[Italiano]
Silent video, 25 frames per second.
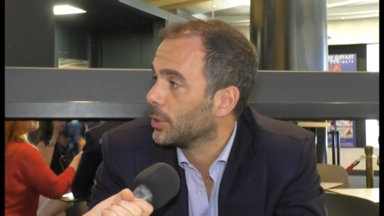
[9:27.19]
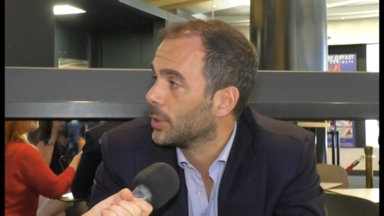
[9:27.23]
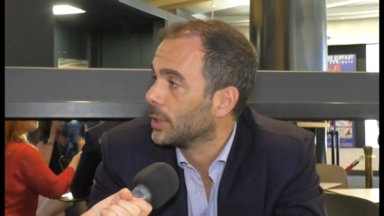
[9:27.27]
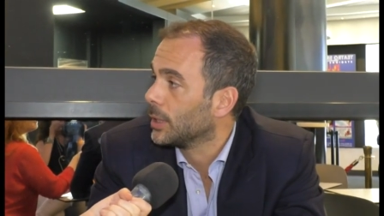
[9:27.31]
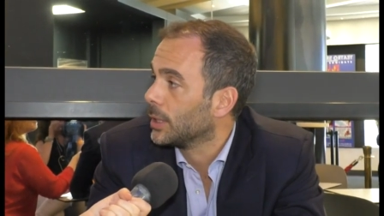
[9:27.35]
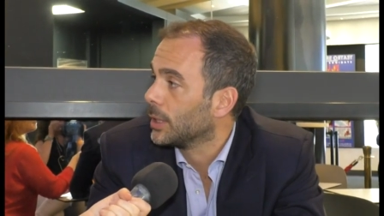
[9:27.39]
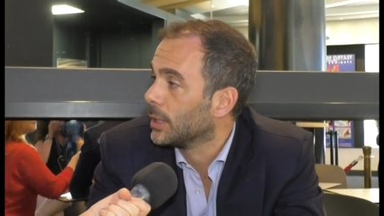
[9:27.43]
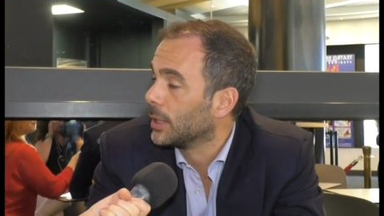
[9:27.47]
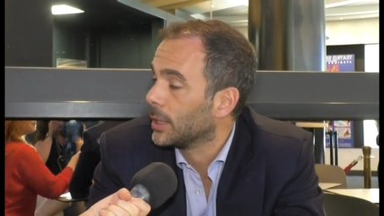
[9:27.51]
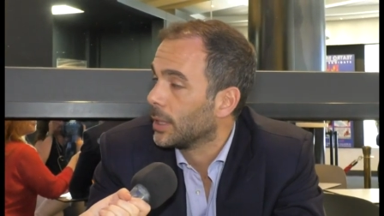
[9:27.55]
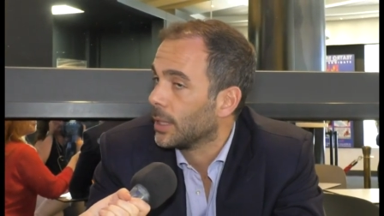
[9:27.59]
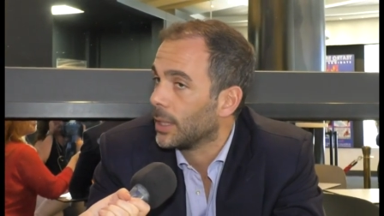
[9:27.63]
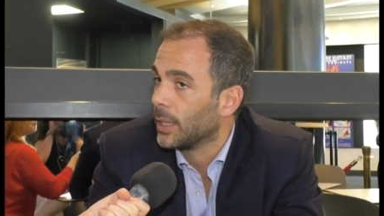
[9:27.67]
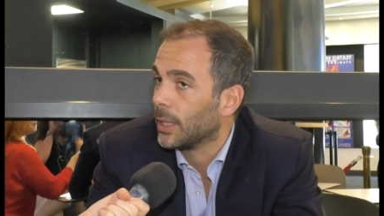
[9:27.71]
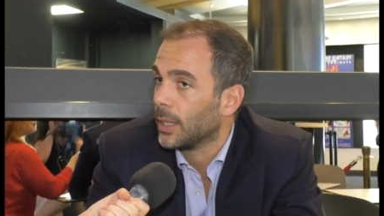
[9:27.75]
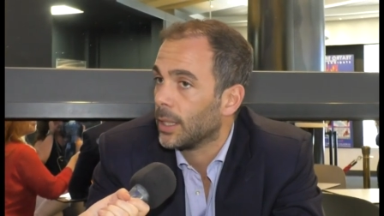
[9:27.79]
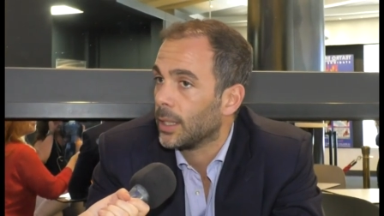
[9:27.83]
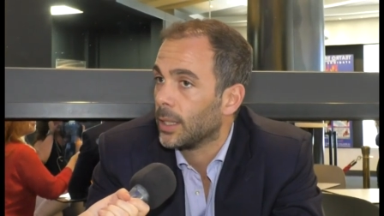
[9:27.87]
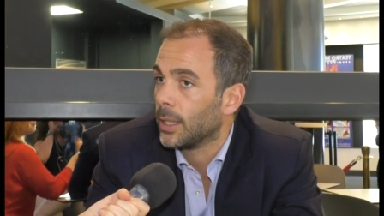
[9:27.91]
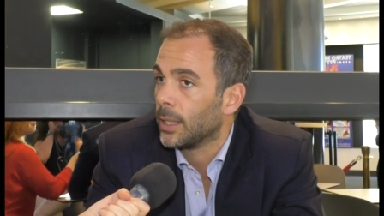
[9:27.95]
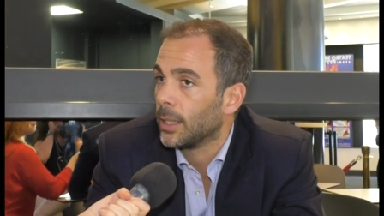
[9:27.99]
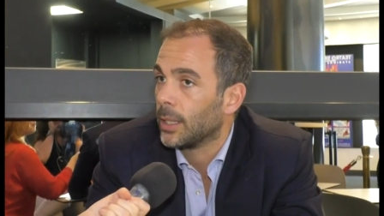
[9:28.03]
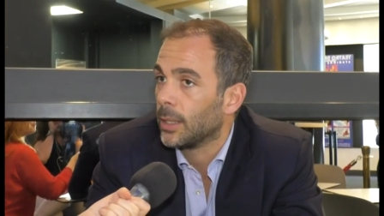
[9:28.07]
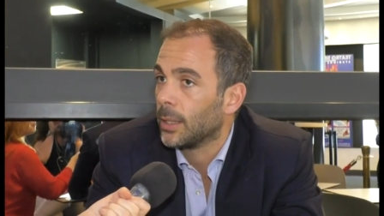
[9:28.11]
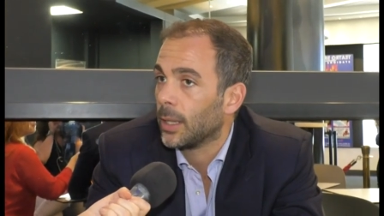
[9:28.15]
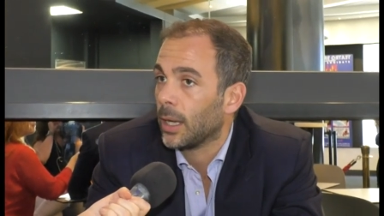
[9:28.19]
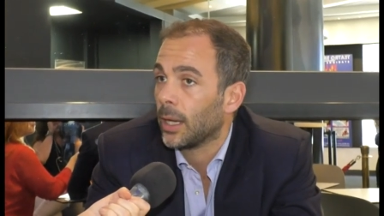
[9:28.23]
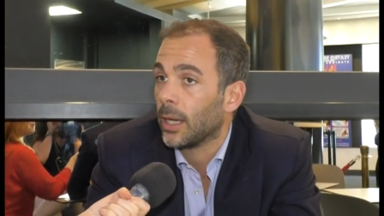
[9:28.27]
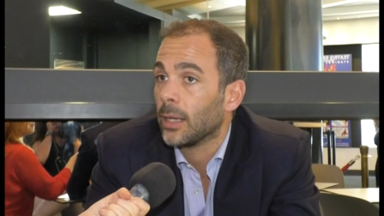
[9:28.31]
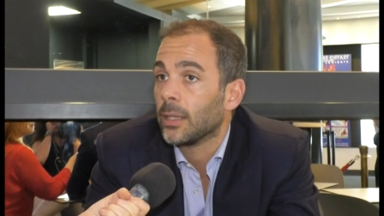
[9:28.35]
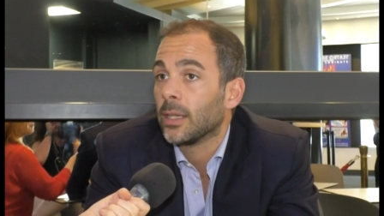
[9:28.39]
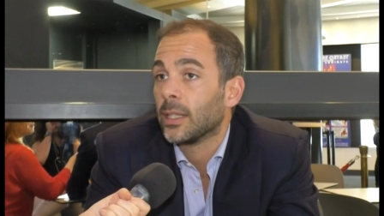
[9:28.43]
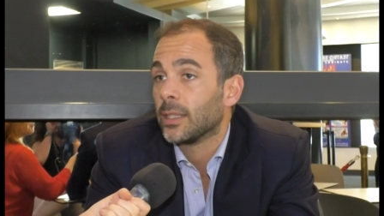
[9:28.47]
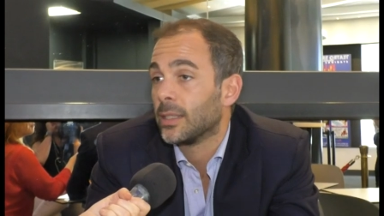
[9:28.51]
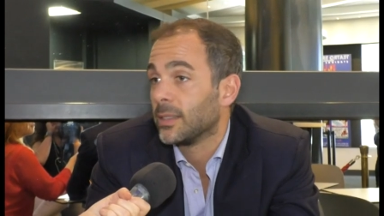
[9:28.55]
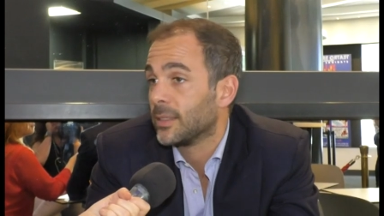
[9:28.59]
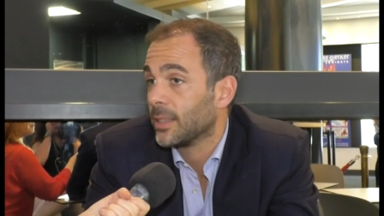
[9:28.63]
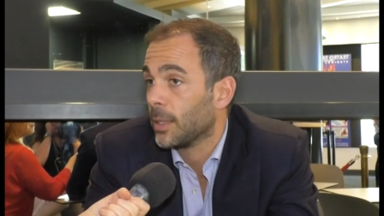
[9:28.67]
in eh,
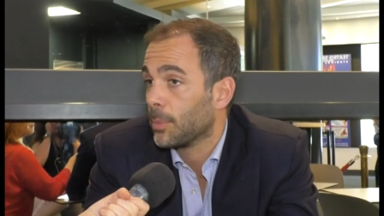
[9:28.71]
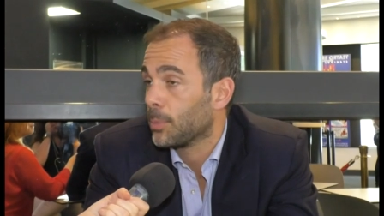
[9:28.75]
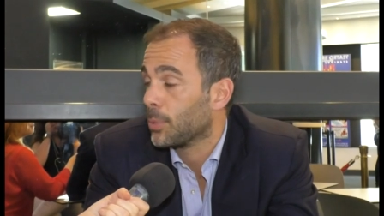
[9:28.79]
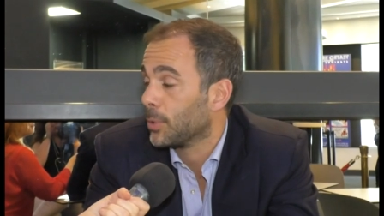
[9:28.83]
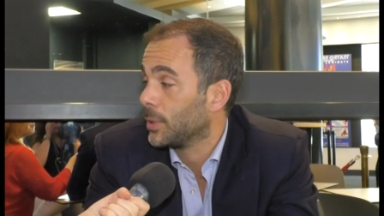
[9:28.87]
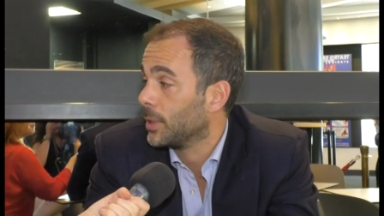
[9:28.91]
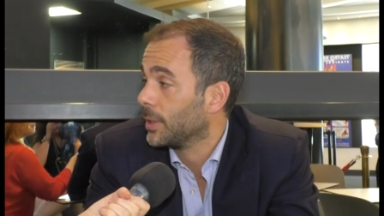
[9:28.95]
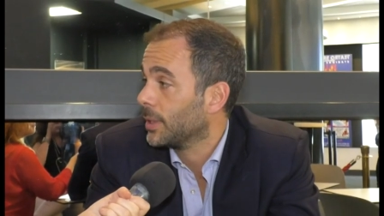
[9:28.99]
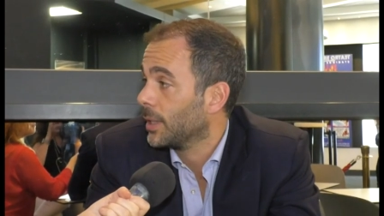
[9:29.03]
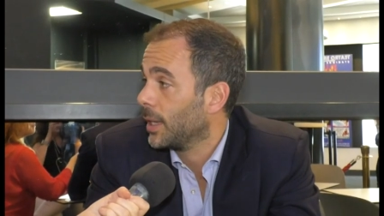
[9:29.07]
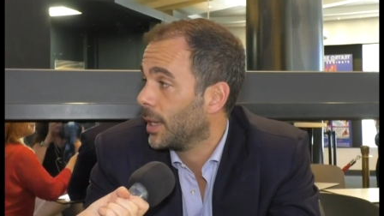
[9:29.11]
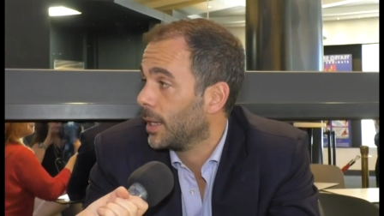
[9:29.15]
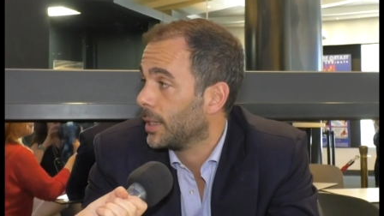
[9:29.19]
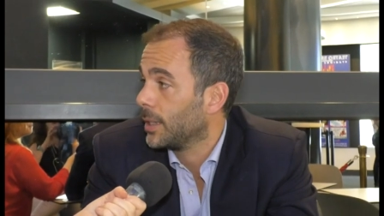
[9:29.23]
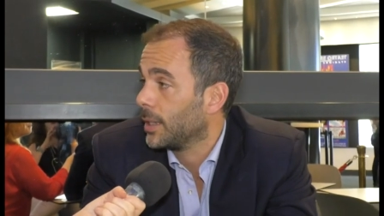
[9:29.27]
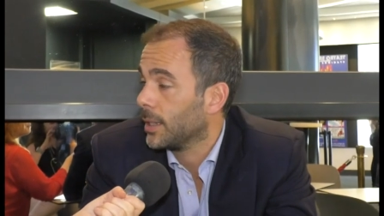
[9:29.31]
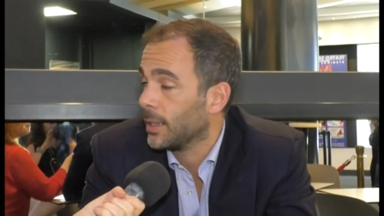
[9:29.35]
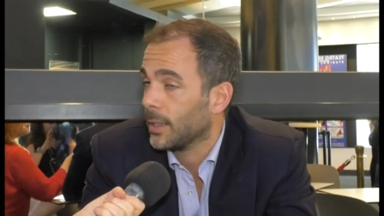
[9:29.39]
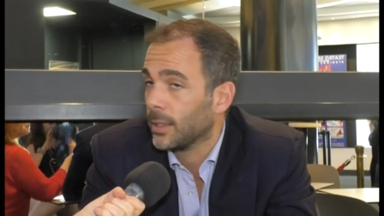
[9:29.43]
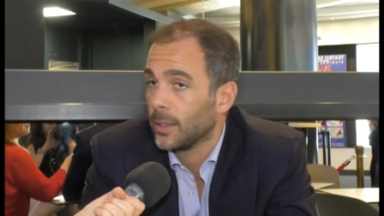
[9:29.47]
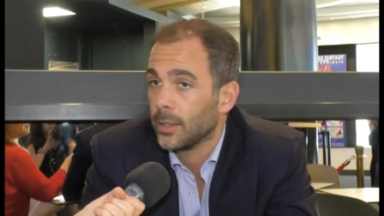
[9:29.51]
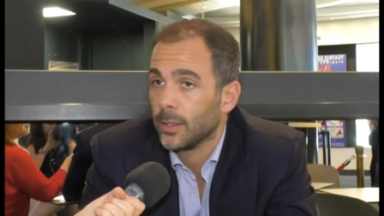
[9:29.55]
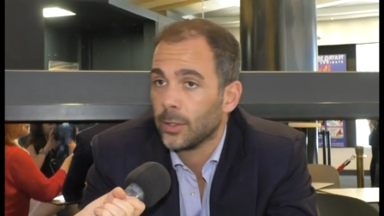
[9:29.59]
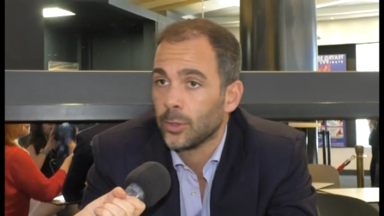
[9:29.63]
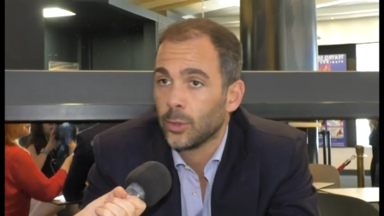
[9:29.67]
ad esempio in Italia.